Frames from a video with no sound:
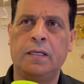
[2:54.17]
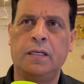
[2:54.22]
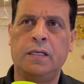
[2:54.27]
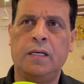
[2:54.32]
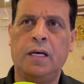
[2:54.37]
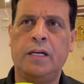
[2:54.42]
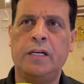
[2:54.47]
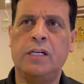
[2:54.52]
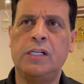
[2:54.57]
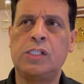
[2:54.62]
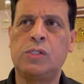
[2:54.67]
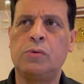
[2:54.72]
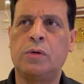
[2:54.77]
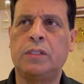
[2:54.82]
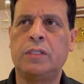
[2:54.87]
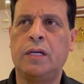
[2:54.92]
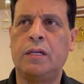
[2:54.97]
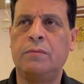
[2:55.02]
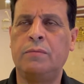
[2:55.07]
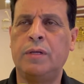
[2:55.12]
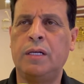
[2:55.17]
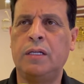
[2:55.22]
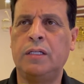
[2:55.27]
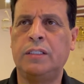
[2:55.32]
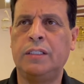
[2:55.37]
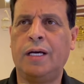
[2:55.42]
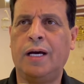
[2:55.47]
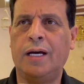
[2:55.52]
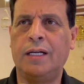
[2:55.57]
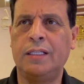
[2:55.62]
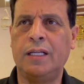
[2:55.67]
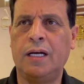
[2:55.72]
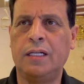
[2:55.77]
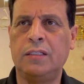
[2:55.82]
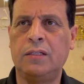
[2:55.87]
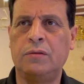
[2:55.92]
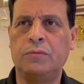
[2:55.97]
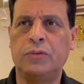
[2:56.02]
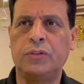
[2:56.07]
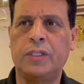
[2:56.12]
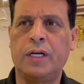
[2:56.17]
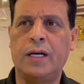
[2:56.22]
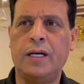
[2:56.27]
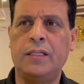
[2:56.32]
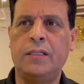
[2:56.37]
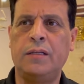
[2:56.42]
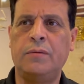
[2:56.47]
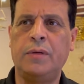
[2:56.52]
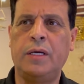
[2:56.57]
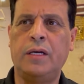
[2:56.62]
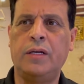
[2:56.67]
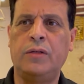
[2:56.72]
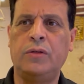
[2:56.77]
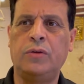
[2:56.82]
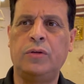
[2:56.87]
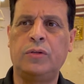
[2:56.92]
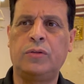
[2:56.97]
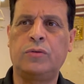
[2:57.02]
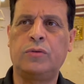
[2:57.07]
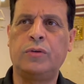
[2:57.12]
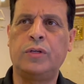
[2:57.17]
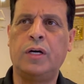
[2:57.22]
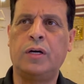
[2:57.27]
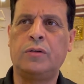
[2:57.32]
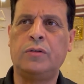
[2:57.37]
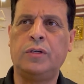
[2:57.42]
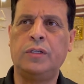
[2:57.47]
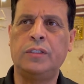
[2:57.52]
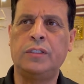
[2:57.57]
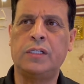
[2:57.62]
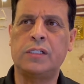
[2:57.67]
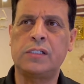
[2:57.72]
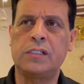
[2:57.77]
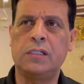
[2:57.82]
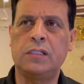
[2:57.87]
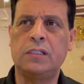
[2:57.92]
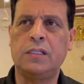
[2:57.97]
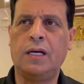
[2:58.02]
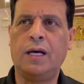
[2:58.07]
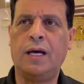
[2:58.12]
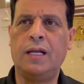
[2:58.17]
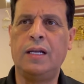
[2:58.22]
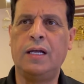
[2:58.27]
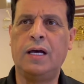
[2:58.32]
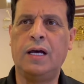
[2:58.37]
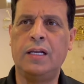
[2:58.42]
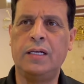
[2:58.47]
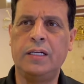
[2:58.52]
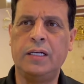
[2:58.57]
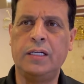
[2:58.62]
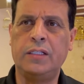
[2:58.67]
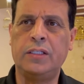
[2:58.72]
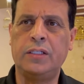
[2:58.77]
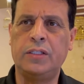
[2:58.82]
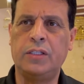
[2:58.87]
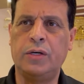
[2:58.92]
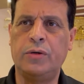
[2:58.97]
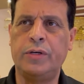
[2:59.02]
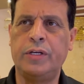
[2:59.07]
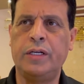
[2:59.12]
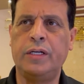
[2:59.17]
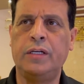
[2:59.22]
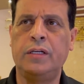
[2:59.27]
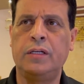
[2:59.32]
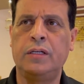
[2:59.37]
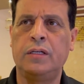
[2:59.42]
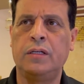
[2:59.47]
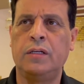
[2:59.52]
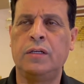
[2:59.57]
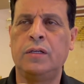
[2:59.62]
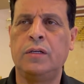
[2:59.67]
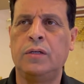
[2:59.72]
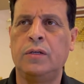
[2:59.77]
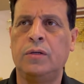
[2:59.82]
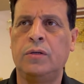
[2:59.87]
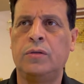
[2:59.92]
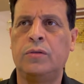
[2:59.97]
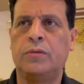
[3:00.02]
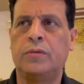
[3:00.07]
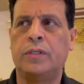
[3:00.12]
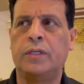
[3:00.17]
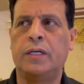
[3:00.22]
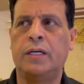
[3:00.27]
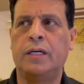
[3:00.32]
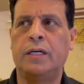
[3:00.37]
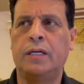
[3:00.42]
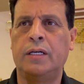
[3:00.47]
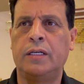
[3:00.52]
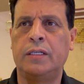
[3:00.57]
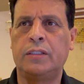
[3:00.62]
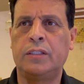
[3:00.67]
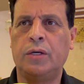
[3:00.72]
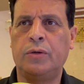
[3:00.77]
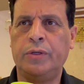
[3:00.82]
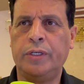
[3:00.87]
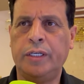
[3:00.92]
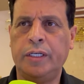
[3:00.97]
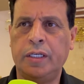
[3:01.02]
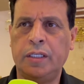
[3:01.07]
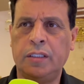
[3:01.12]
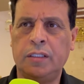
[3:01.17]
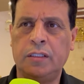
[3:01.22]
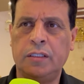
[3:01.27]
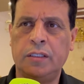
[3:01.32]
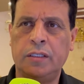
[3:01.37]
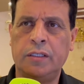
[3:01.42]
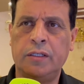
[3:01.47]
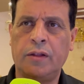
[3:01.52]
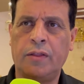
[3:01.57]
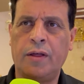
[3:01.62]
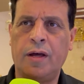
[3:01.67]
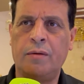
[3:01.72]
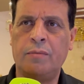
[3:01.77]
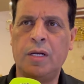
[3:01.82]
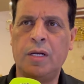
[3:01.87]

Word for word: يعني اسوة بالاتحادات المتقدمة انه تكون اكو عنده سلطة على آلية الدوري وتوحيد نظام